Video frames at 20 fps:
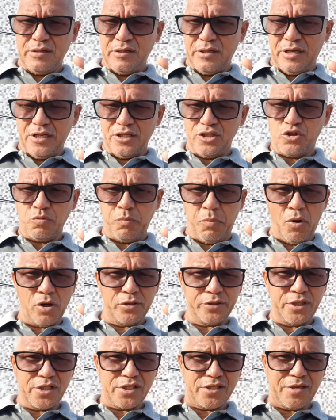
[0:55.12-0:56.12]
Eles
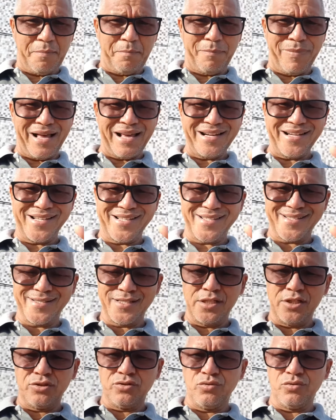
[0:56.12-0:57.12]
podem ser
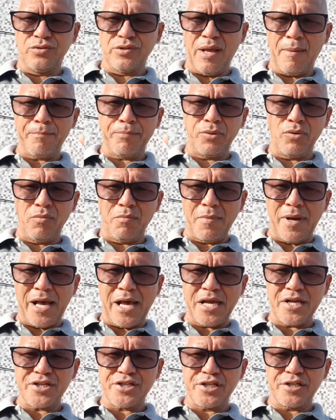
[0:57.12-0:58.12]
parecidos na
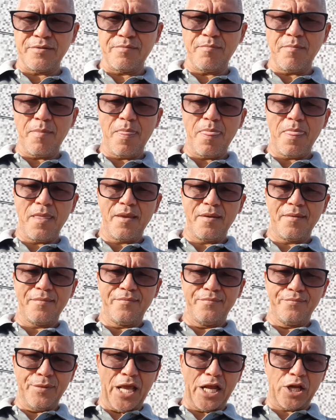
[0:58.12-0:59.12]
plumagem
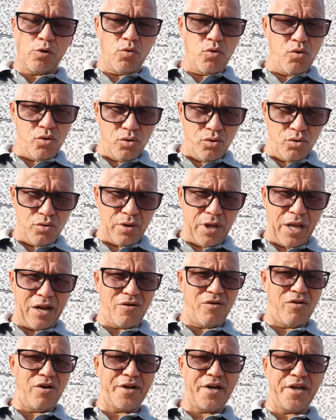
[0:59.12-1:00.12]
na cor
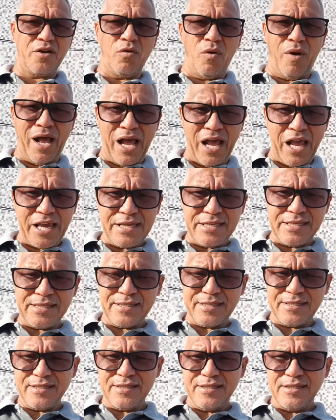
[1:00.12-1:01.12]
agora
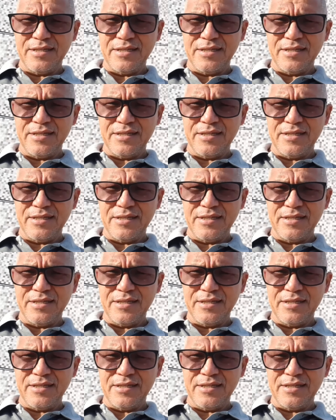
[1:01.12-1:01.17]
iguais,